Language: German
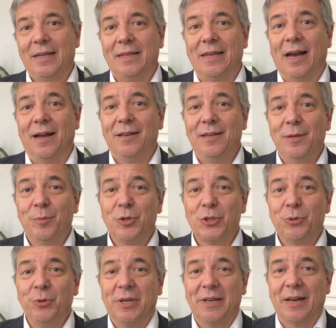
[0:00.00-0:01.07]
Ja, liebe
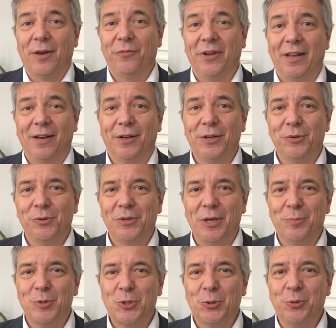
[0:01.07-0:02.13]
Studienanfängerinnen und
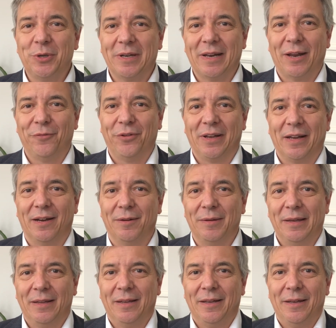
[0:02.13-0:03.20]
liebe Studienanfänger,
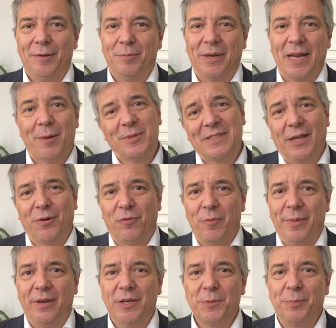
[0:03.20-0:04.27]
mein Name ist Gerd uwe
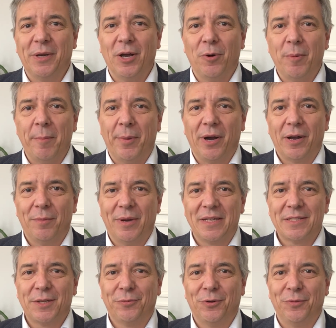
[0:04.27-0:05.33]
Mendel, ich bin der
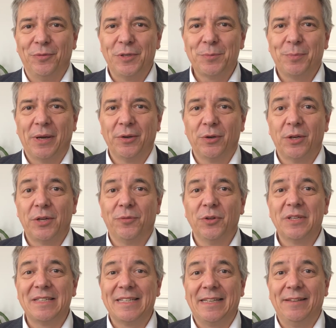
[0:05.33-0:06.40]
Oberbürgermeister von Wiesbaden und ich
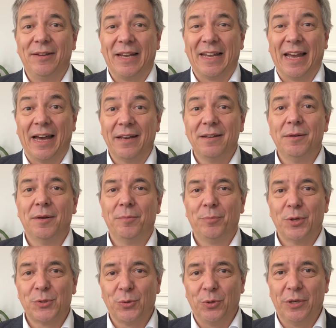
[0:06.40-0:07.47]
würde Sie gerne
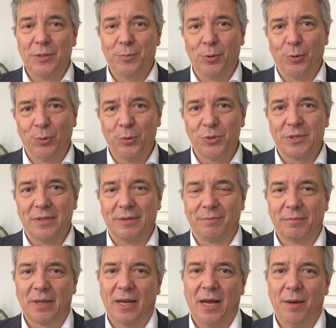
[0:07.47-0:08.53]
persönlich begrüßen.
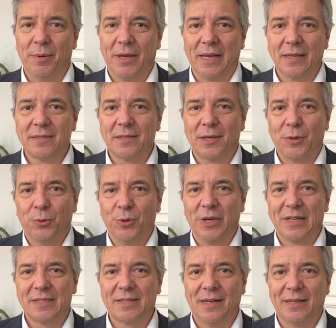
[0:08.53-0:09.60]
Aber jetzt in
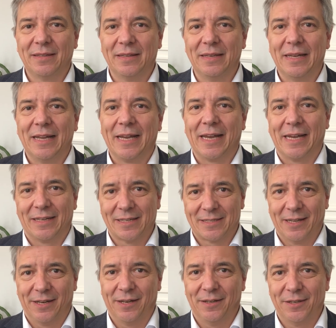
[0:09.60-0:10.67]
Corona-Zeiten geht das
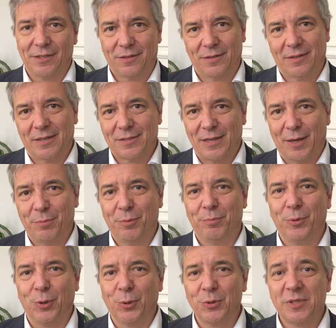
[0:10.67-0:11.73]
leider nicht. Deshalb
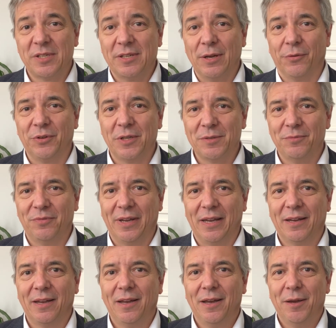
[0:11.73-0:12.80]
begrüße ich Sie auf diesem
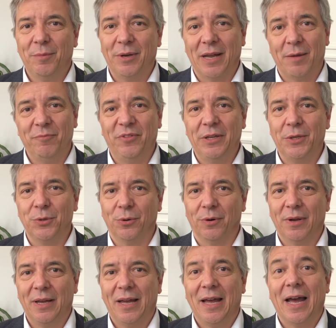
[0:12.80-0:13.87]
Weg mit einem Video.
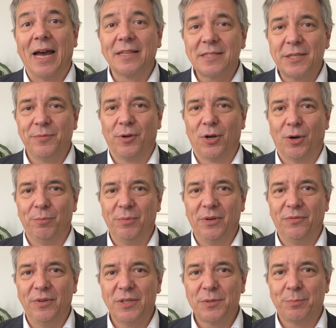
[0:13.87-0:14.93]
Herzlich willkommen
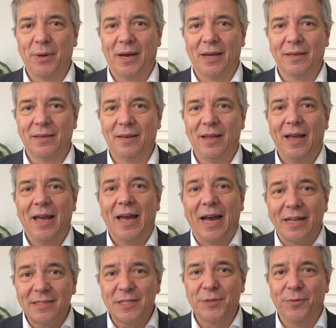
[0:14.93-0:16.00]
in Wiesbaden,
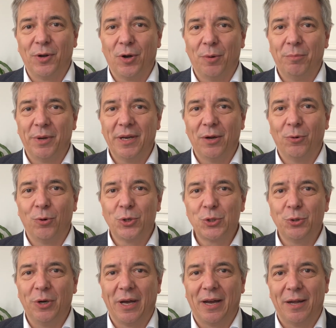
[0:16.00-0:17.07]
herzlich willkommen an der
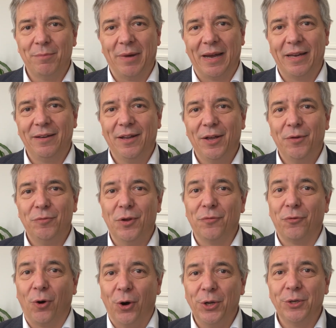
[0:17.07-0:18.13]
Hochschule Rhein-Main. Wir
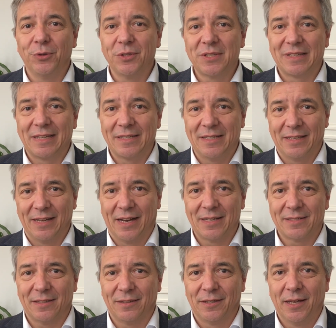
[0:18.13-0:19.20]
freuen uns, dass Sie da
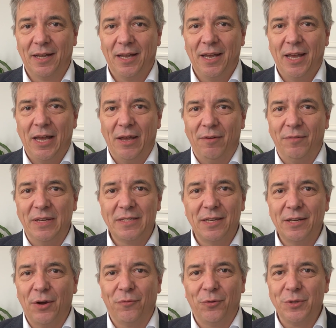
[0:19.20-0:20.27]
sind. Wir
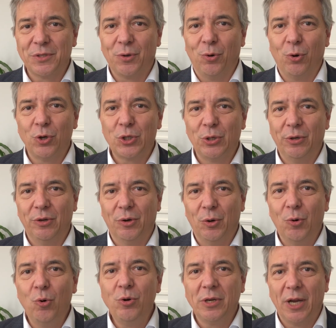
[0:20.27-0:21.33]
sind auf unsere Hochschule
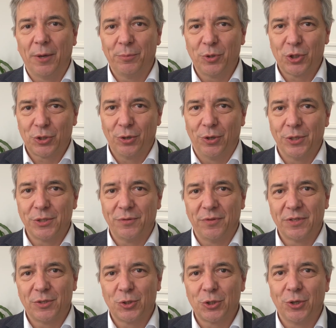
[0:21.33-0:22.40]
unglaublich stolz und
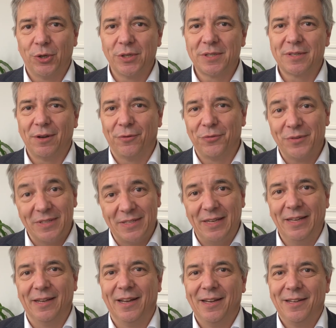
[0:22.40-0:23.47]
wir sind stolz auf
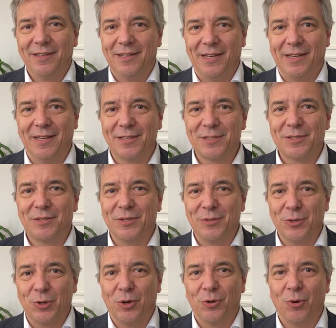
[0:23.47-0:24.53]
Sie, die jetzt
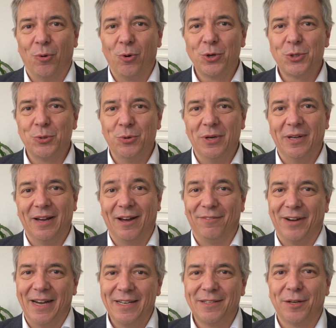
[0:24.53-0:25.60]
diese Hochschule
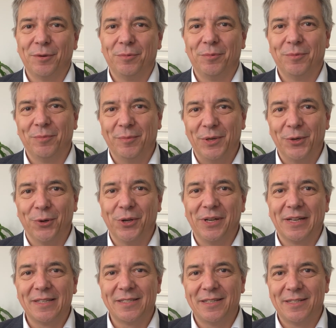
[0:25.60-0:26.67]
erweitern mit neuen
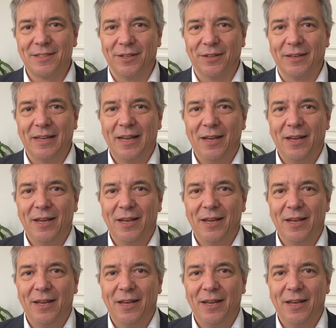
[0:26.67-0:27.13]
Gesichtern.